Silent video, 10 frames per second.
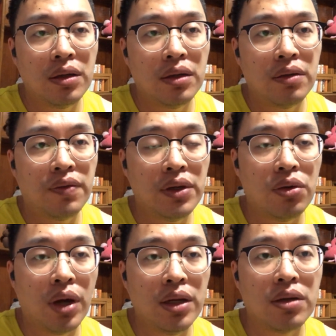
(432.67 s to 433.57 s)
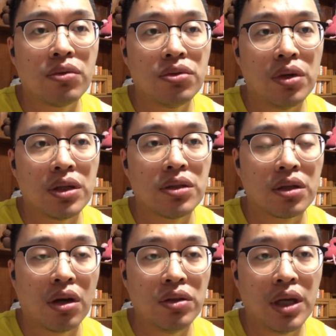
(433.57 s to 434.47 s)
飞行员那工作可是
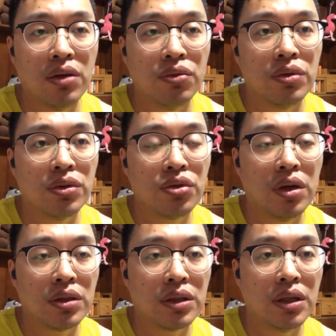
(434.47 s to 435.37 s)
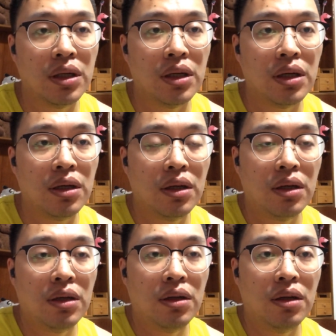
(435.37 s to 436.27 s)
高强度，是需要这个。
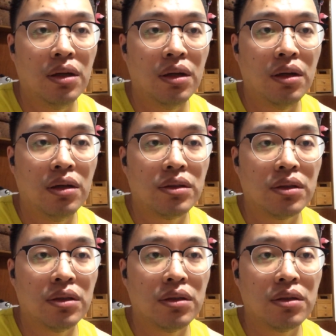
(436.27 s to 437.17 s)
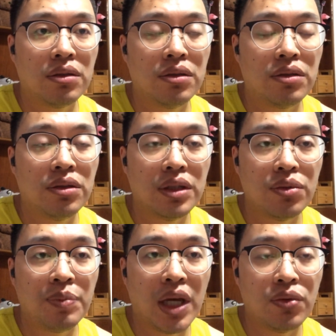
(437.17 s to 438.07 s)
呃，这个精神
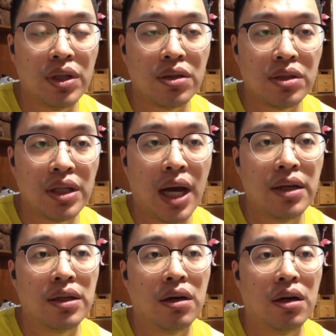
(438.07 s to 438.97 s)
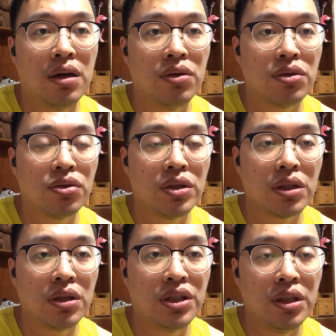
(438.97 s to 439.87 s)
面对的精神压力也好，或者说这
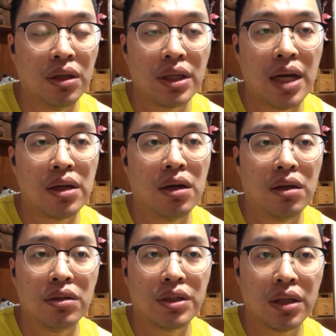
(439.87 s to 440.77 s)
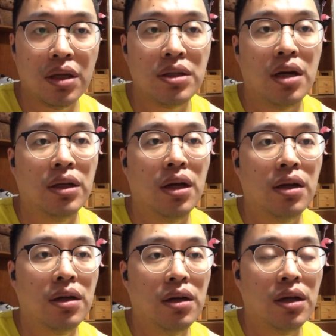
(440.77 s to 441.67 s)
个体能压力也好，那是相当强的
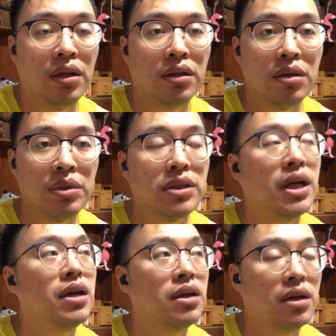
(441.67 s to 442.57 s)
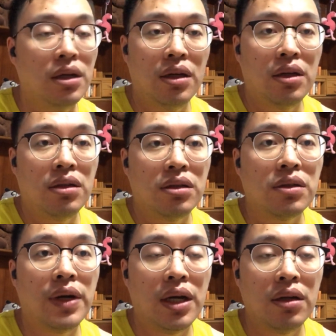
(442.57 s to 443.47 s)
啊！那可比在，这是
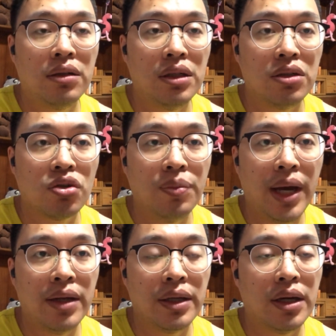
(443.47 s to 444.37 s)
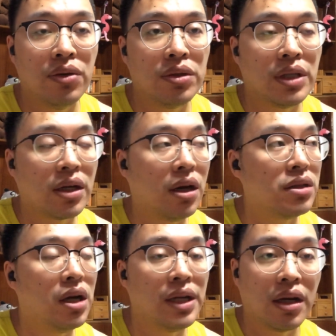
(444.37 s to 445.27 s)
吧？地里收麦子呀，或者在钢
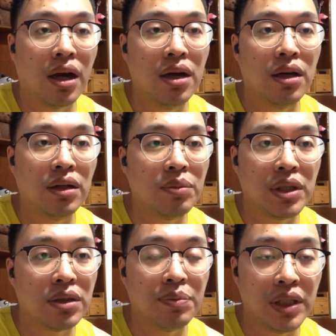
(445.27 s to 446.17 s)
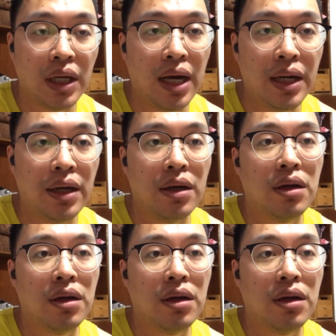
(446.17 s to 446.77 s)
厂炼钢啊，那个比比那还累，